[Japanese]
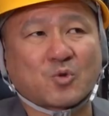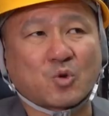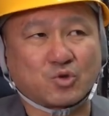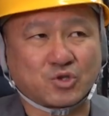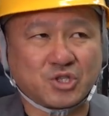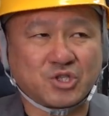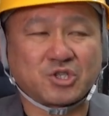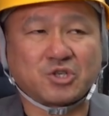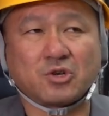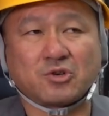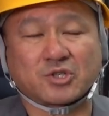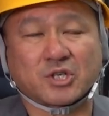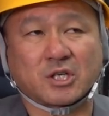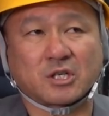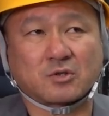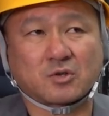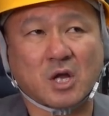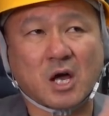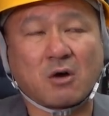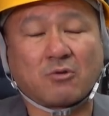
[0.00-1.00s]
個人事業主で、
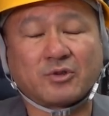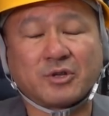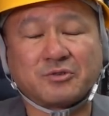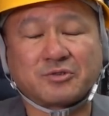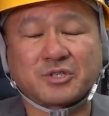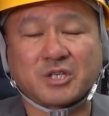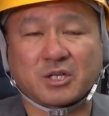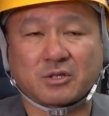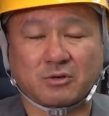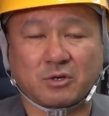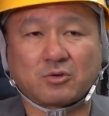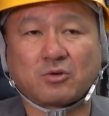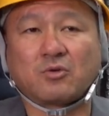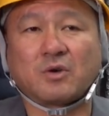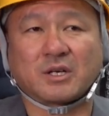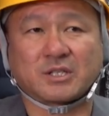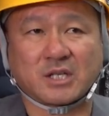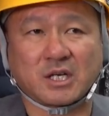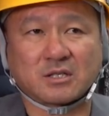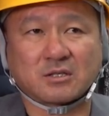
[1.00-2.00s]
ね、それはお値打ちにやってくれて
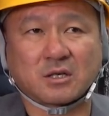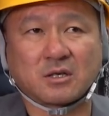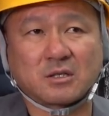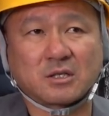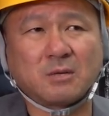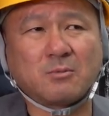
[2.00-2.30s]
るわけじゃないですか。